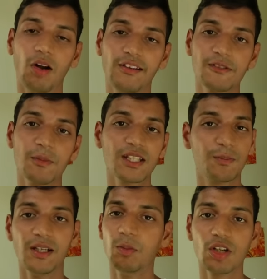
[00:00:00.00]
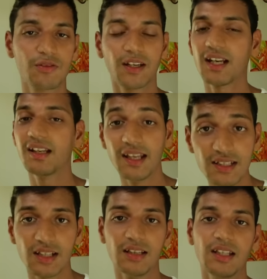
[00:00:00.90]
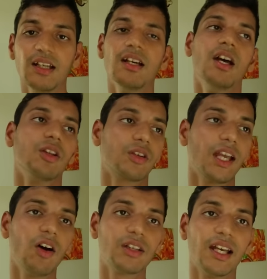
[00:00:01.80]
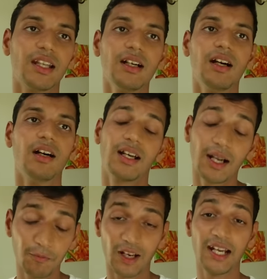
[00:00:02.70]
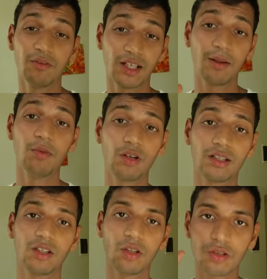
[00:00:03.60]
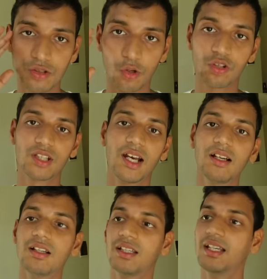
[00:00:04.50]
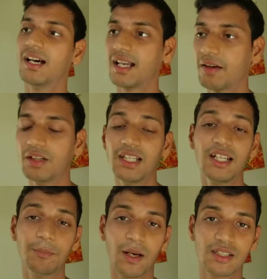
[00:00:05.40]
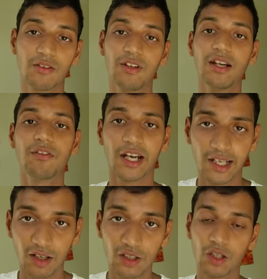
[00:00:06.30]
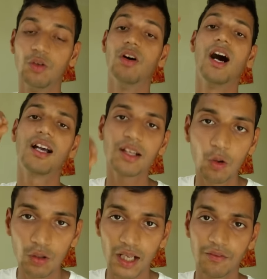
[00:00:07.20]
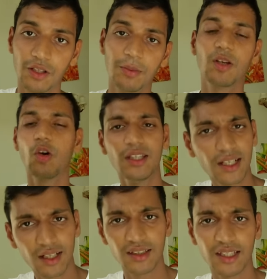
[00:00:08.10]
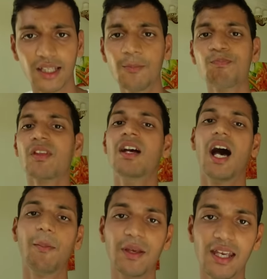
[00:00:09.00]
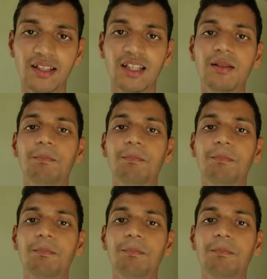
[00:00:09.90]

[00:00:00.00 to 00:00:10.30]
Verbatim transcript: मॉलिज में स्पीड बोट्स वगैरह नहीं चलती है तो क्या होता है ना अगर आप फ्लाइट वगैरह बुक करते हो तो सोचना कि अराइवल या डिपार्चर फ्लाइट फ्राइडे को ना हो अगर हो रहा है फिर भी कोई दिक्कत नहीं है आप एक